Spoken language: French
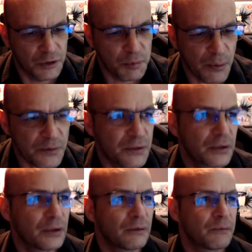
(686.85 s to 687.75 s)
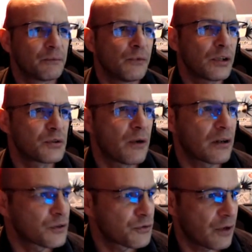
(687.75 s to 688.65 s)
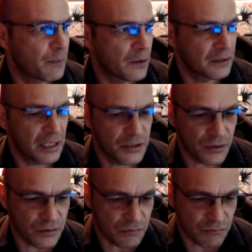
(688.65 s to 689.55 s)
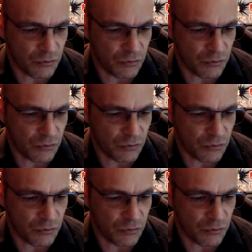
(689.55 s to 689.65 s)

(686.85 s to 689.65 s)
Je pense que moi, tu vois, quand je veux apprendre quelque chose,